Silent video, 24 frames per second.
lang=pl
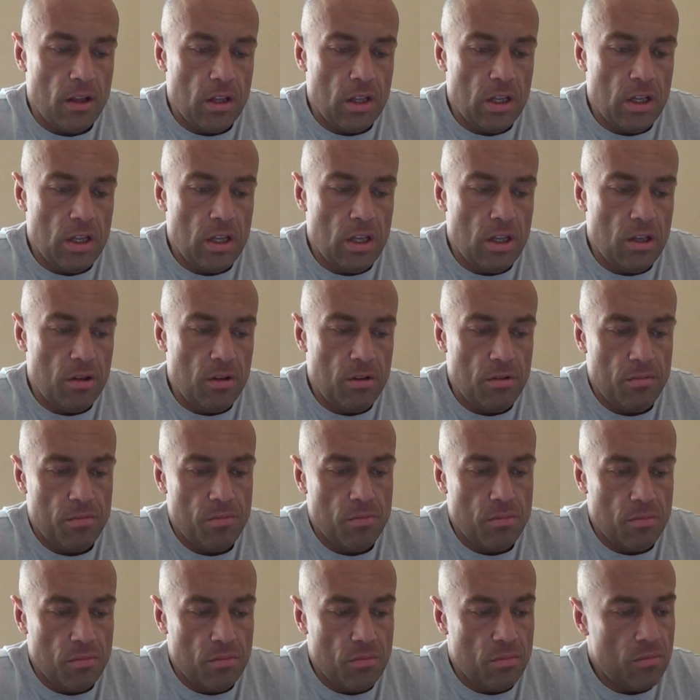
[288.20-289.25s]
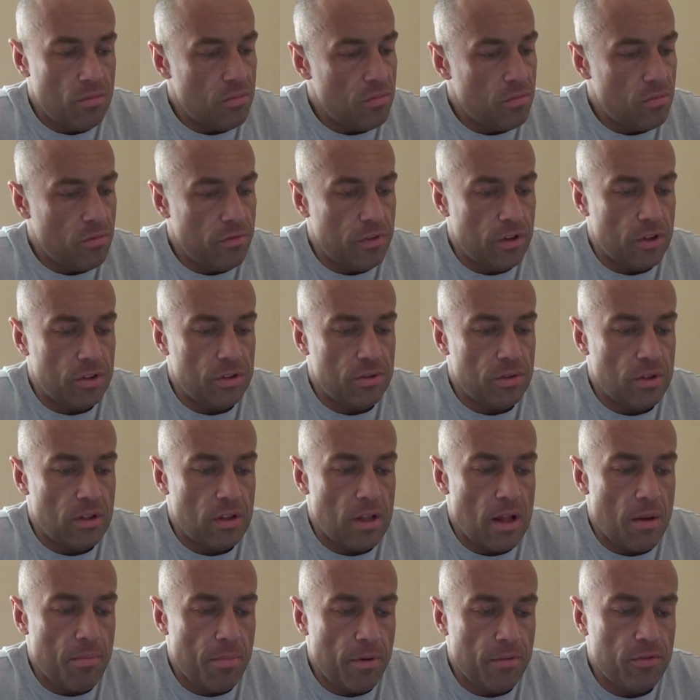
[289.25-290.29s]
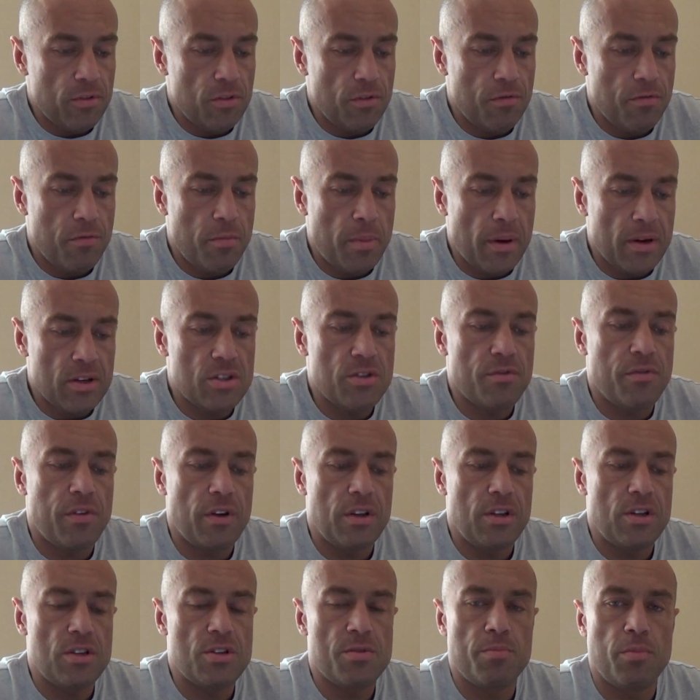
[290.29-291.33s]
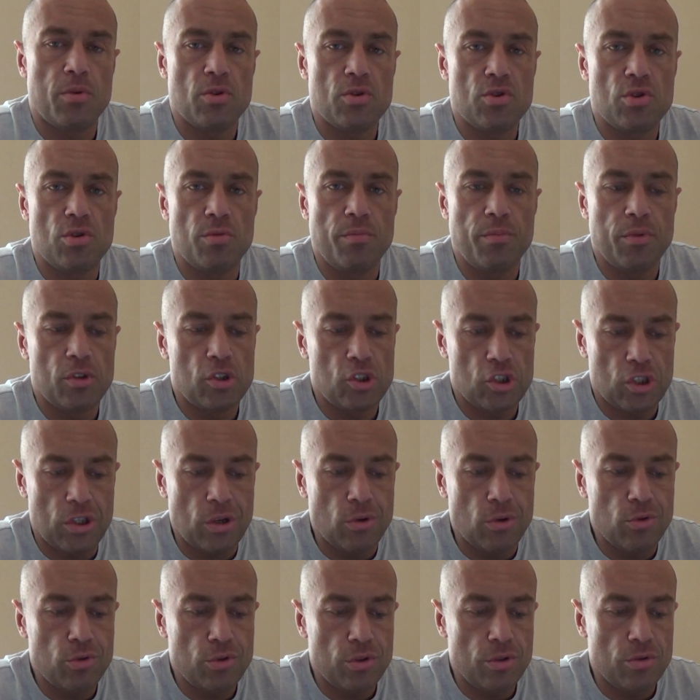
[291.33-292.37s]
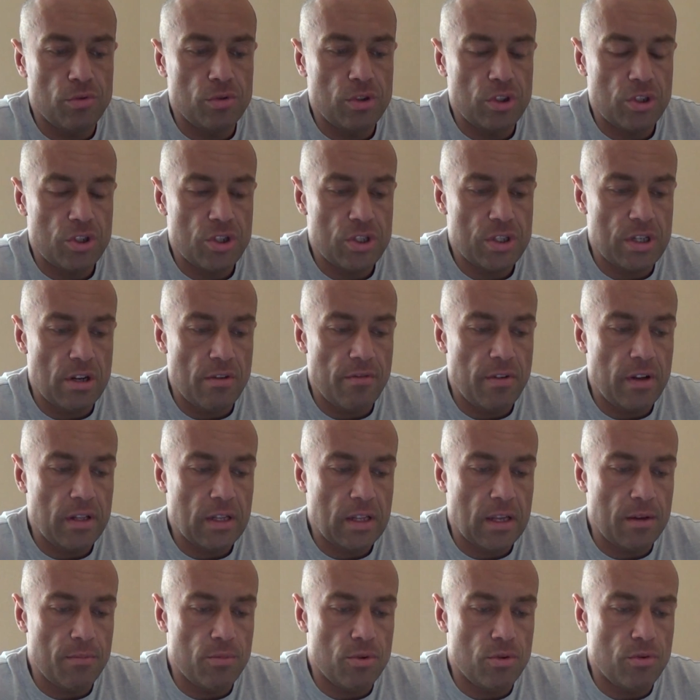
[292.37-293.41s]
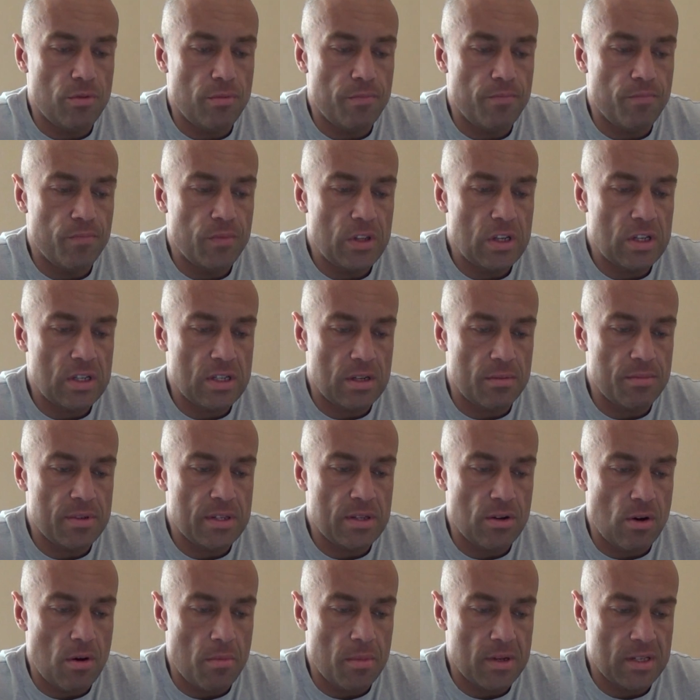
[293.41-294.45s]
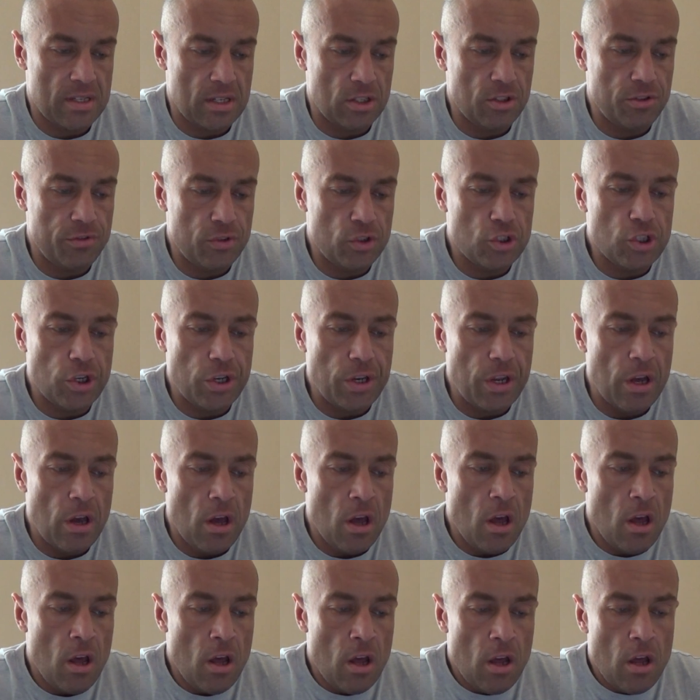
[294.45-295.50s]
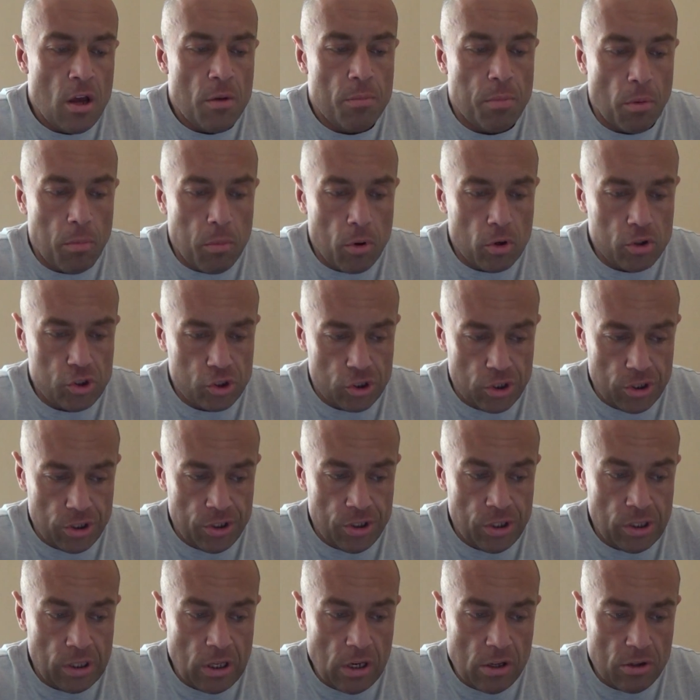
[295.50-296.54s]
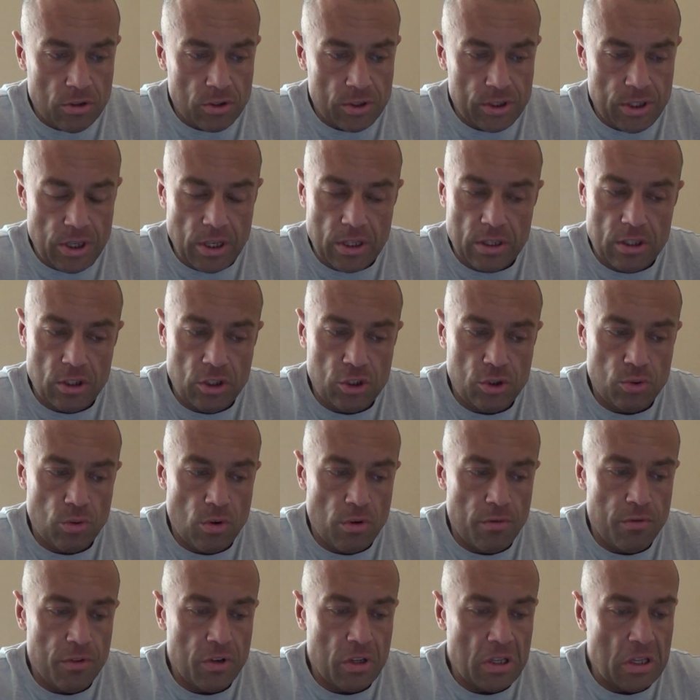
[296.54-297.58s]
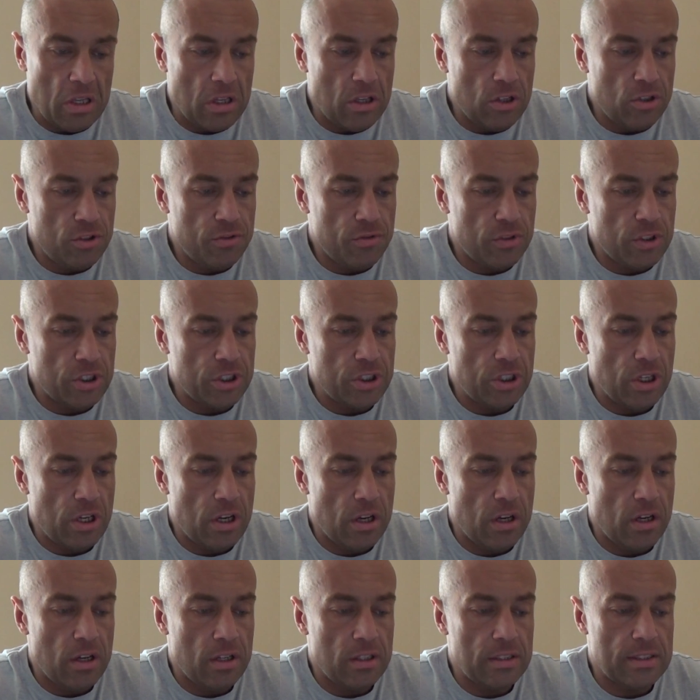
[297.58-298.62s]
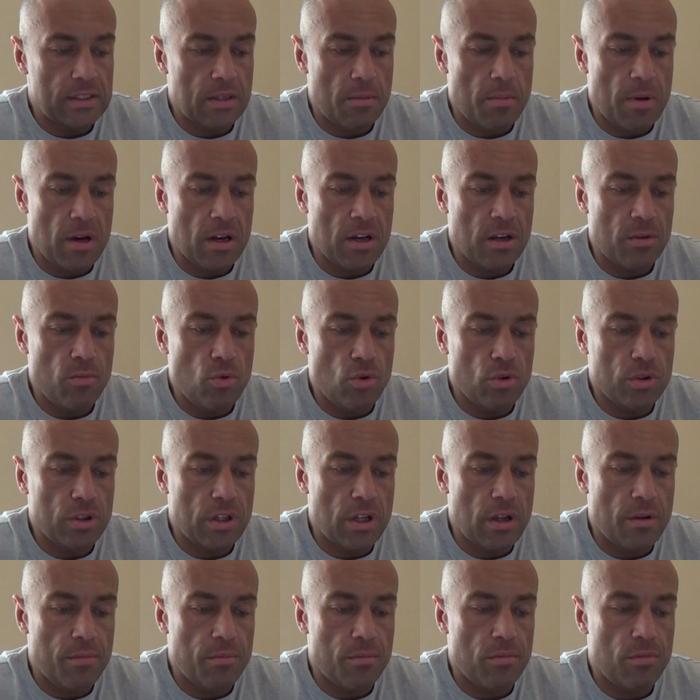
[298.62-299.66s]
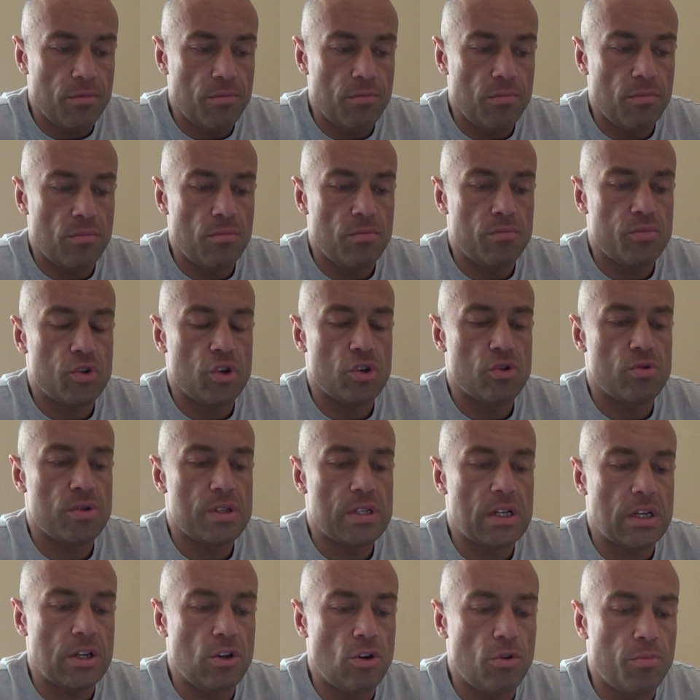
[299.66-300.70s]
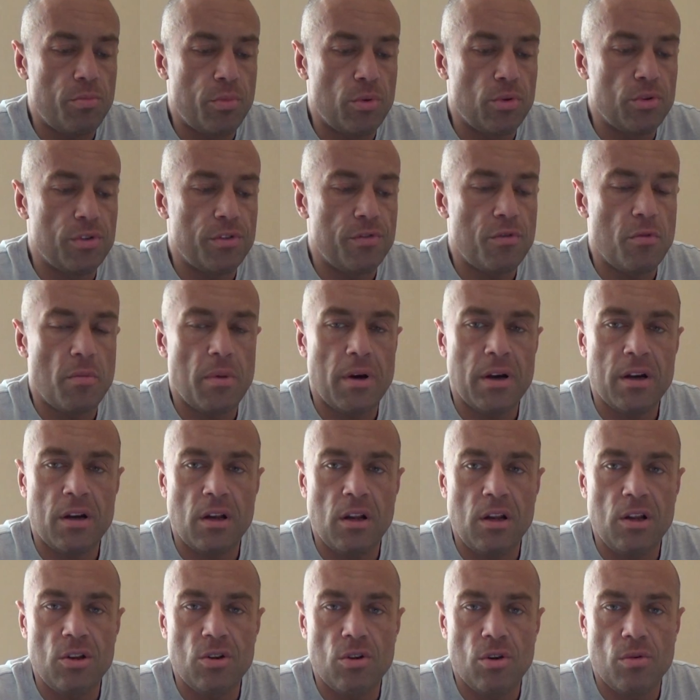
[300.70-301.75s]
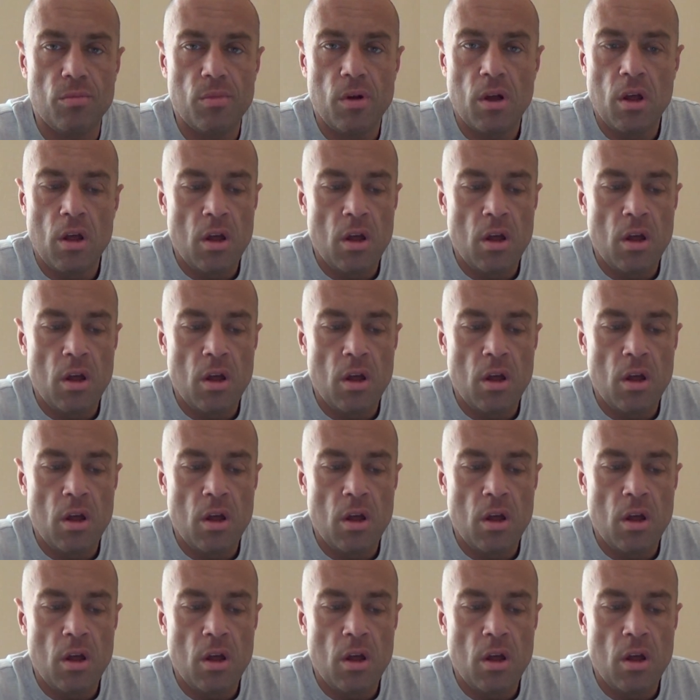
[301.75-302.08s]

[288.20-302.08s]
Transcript: i mówię, na pewno w bardzo fajny sposób kształtują też sylwetkę, bo jest tam cała masa ćwiczeń pobocznych, nie tylko stricte siłowych, jakieś właśnie zamachy motem, przerzucanie opony wymachyliną.